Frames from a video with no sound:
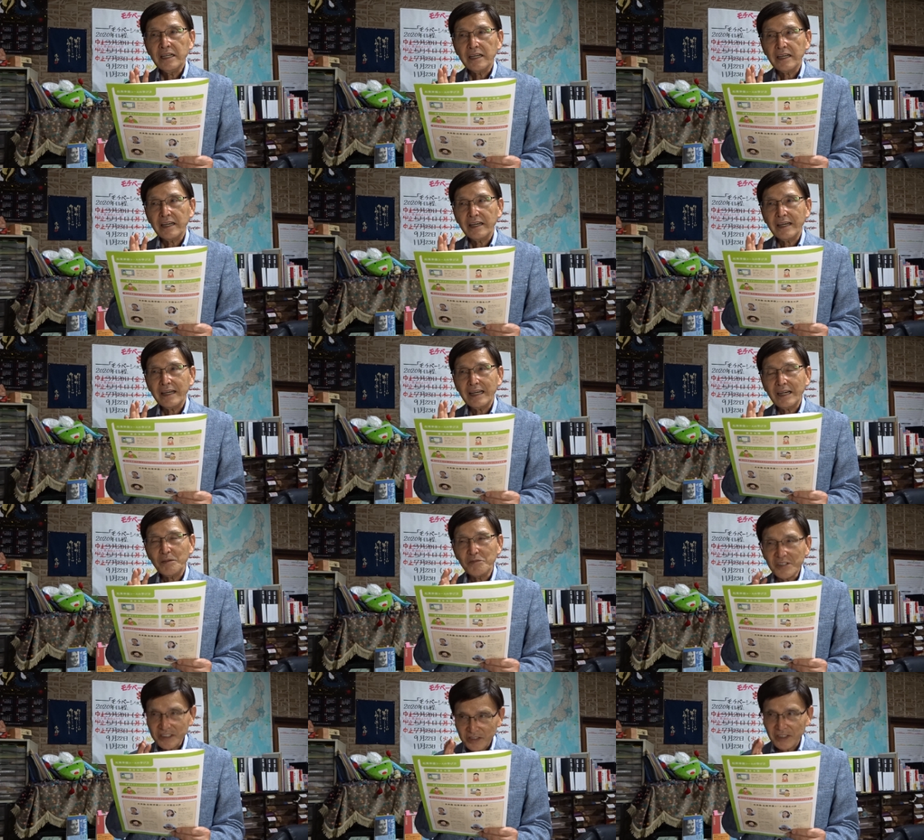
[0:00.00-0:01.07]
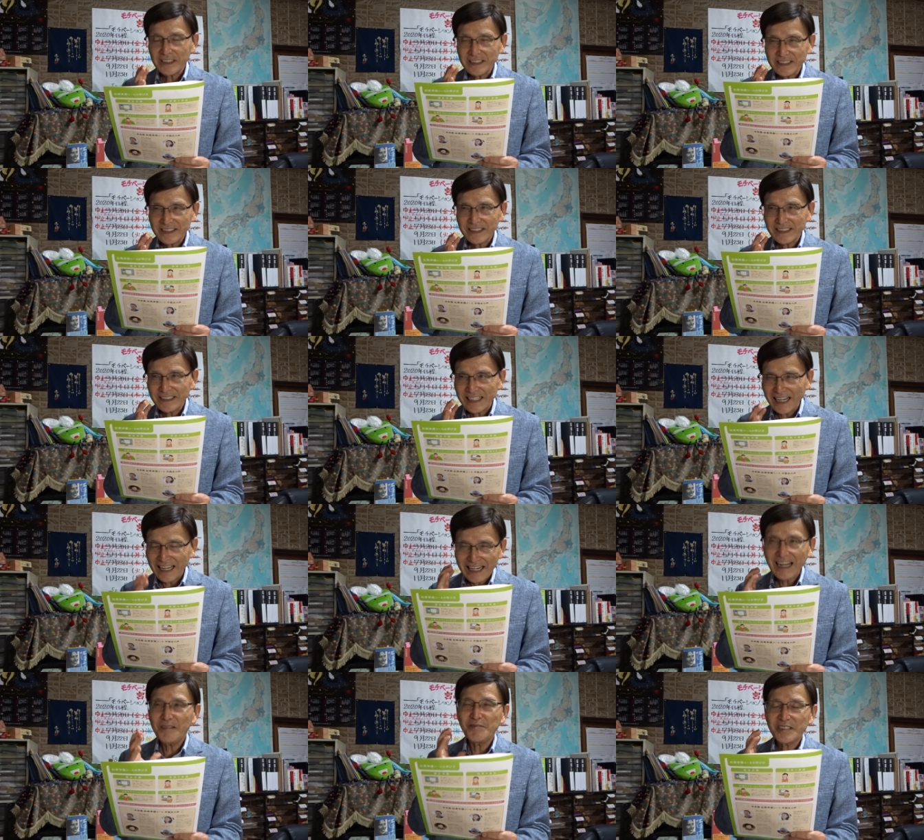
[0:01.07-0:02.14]
えー、面白いだか
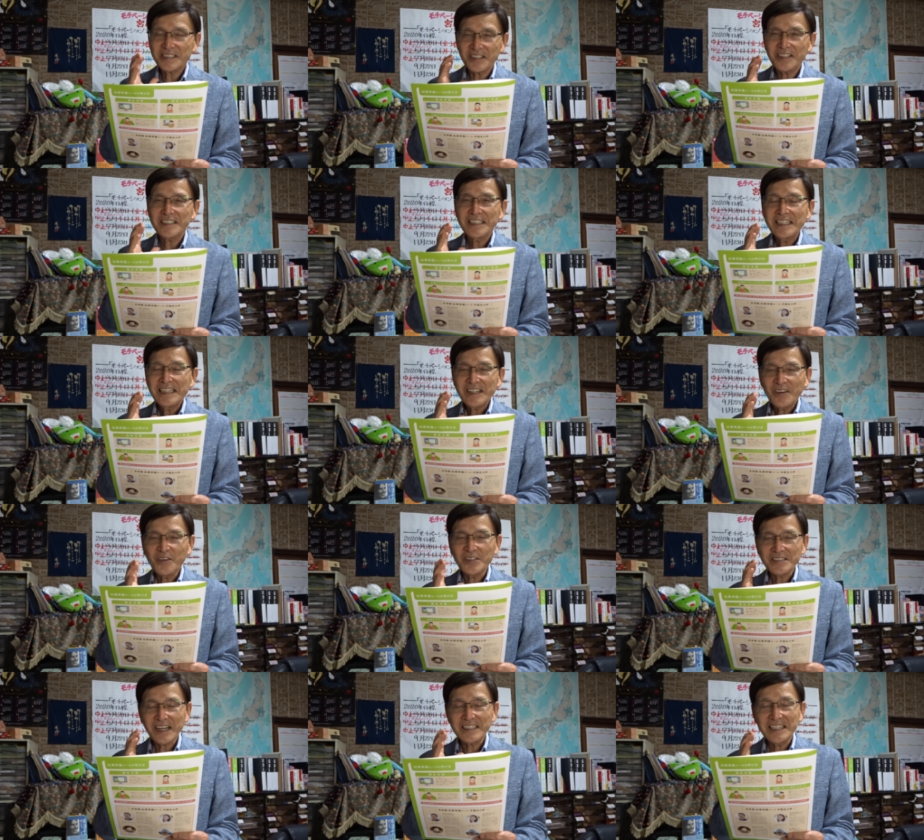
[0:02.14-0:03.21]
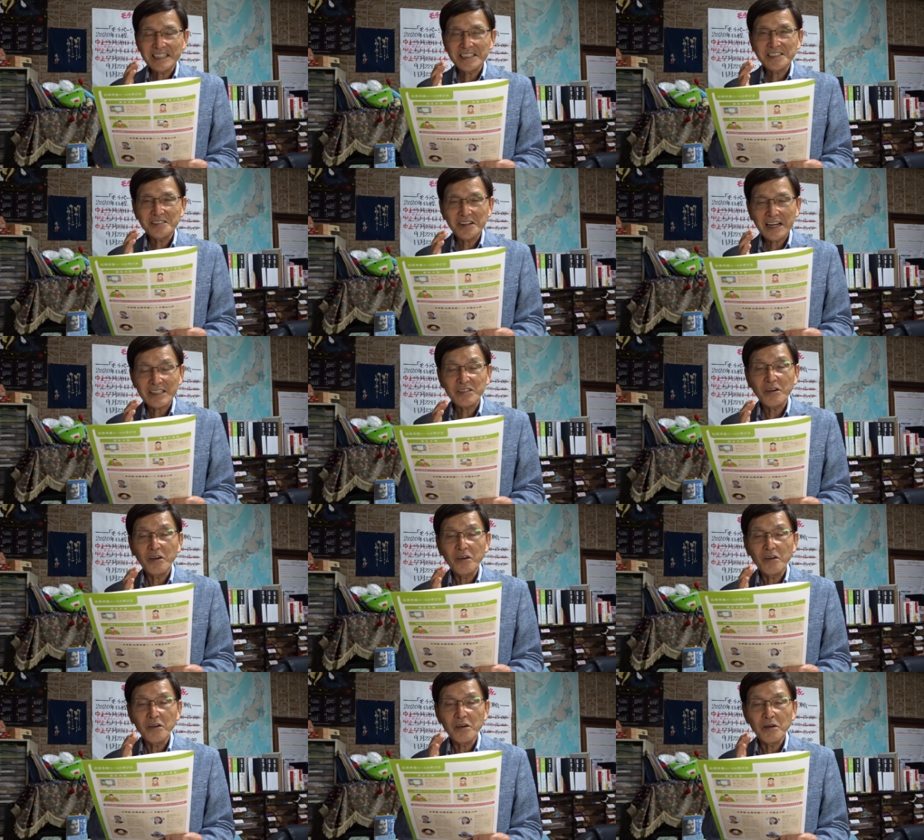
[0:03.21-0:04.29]
ら面白い講座ができるのかと
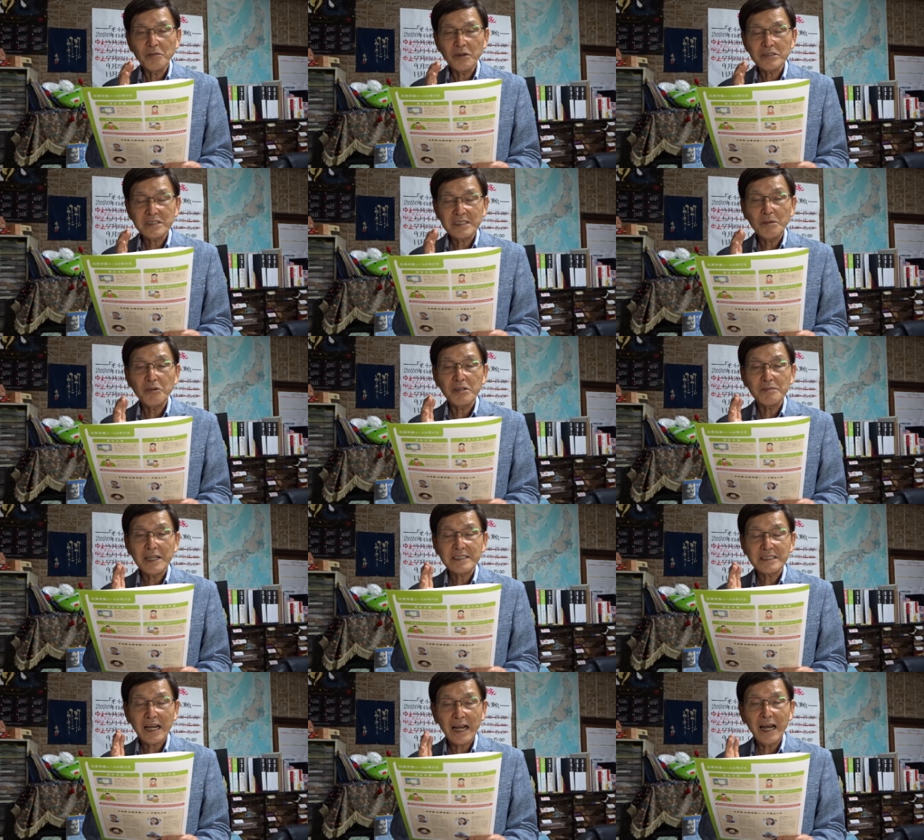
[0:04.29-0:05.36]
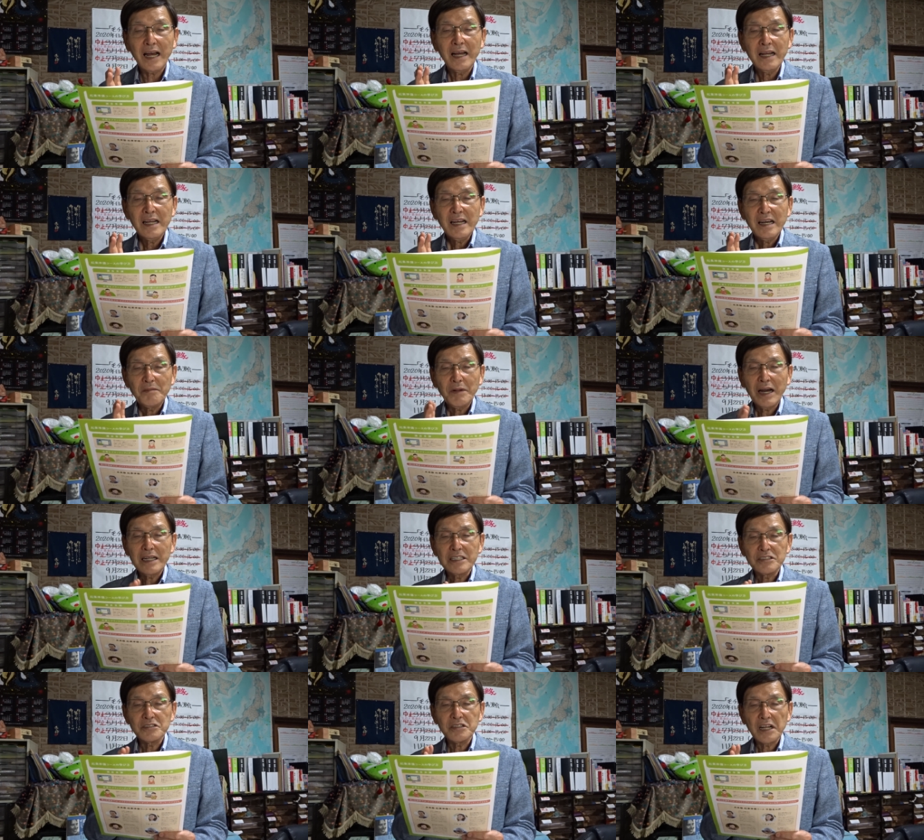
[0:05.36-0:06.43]
思ってもいましたがまあ
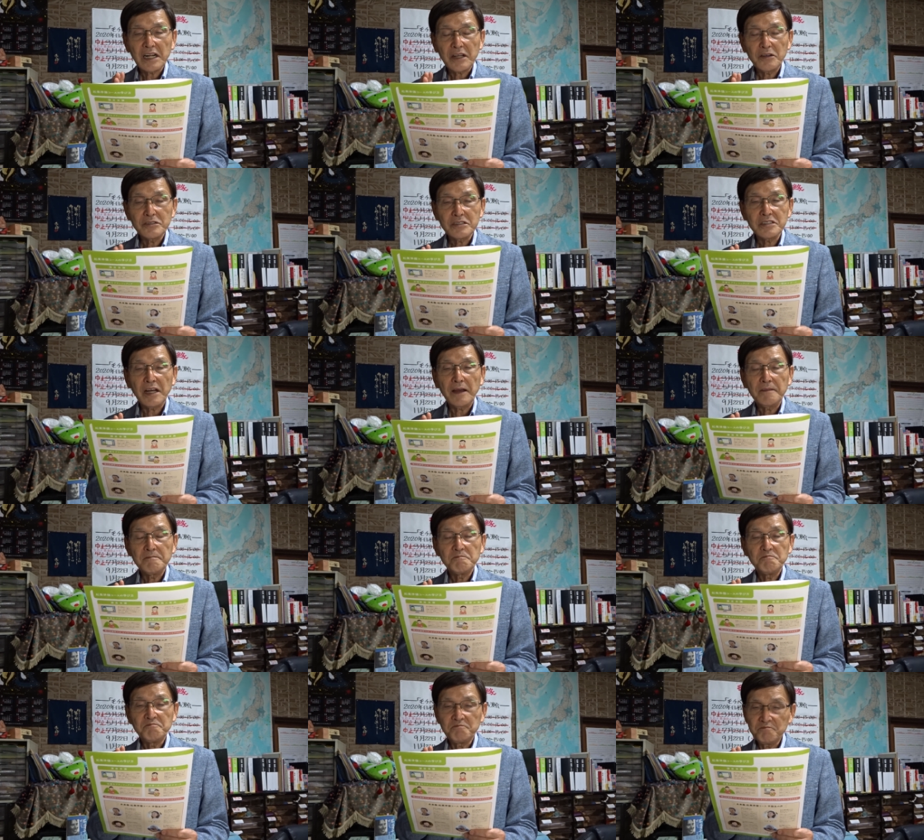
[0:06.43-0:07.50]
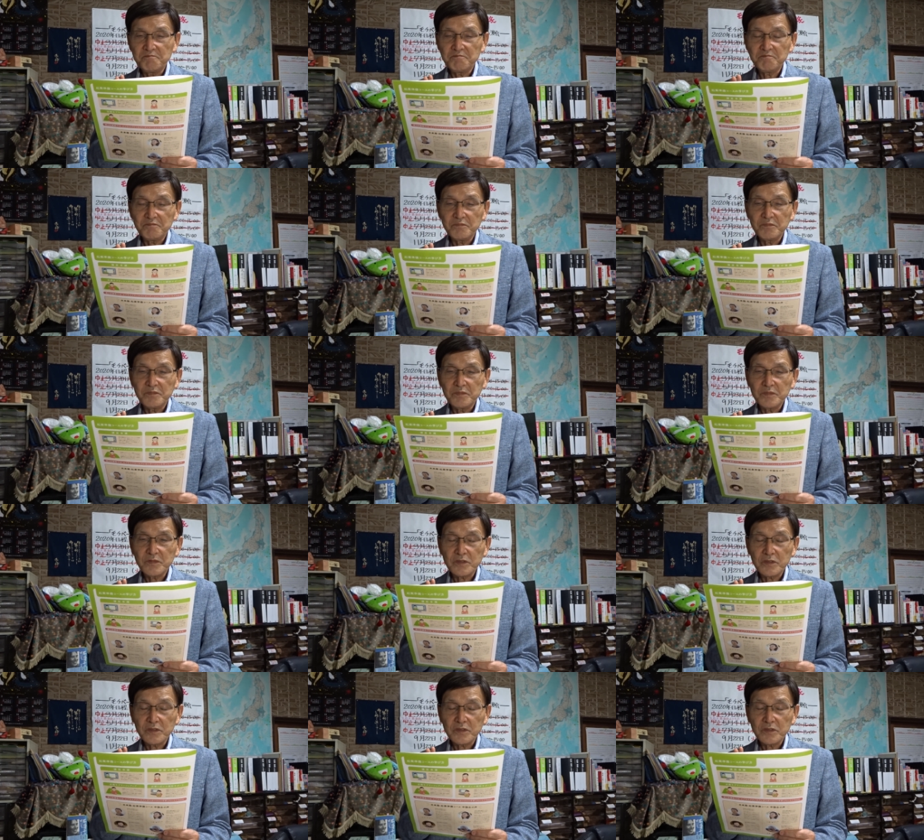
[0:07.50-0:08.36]
20代から40代うん